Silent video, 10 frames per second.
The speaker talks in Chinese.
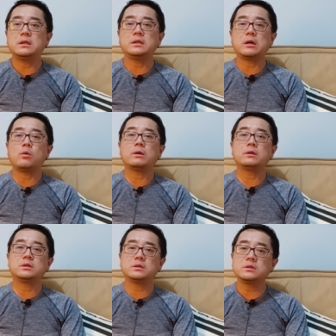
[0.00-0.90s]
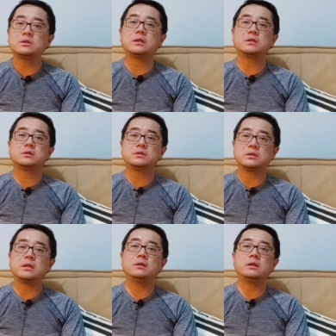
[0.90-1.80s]
类相关的，其实这个是
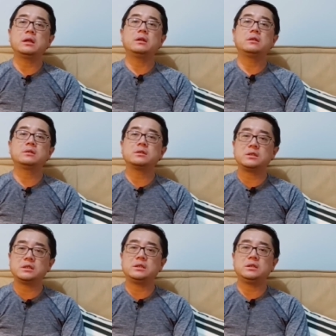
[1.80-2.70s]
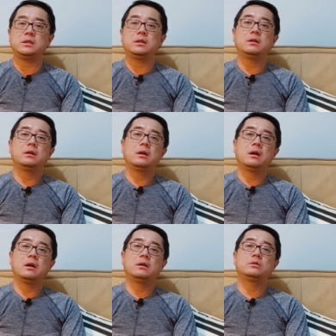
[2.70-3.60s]
人类自己
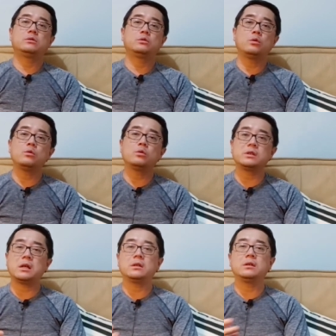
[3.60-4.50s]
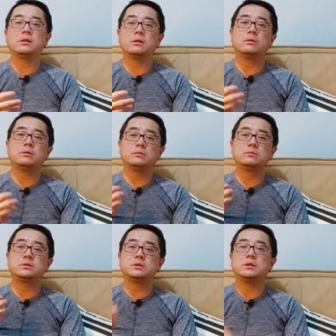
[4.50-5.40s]
啊，通过这样一个
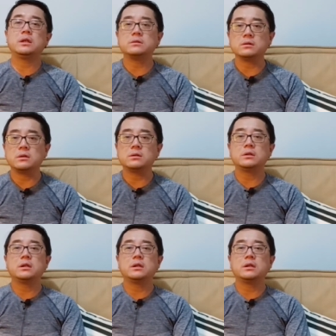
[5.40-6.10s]
物竞天择、